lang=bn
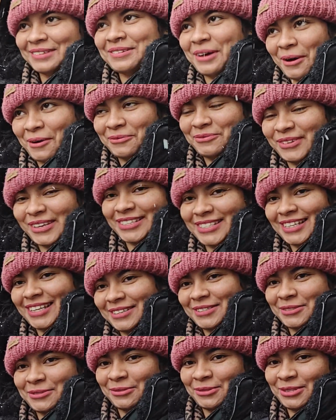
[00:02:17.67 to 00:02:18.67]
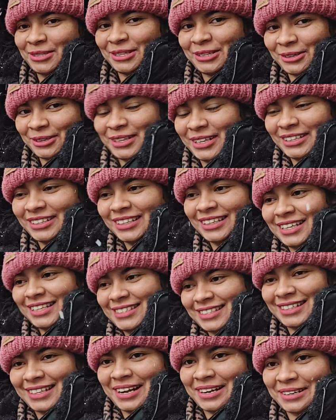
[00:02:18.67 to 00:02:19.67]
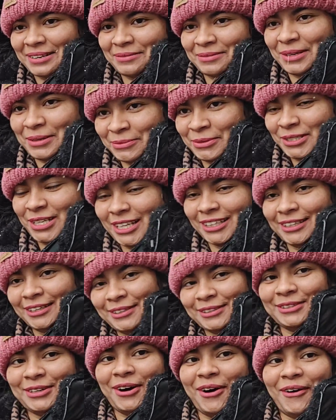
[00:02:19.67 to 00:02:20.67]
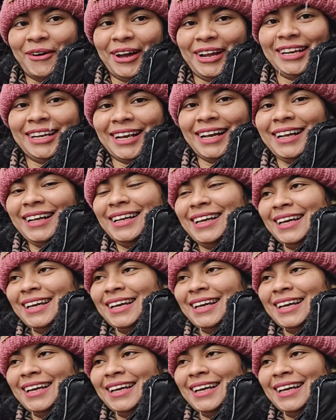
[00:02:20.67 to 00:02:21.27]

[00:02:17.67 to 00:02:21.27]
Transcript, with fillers: তো অবভিয়াসলি জিরো ডিগ্রির নিচে না নামলে সাধারণত হয় না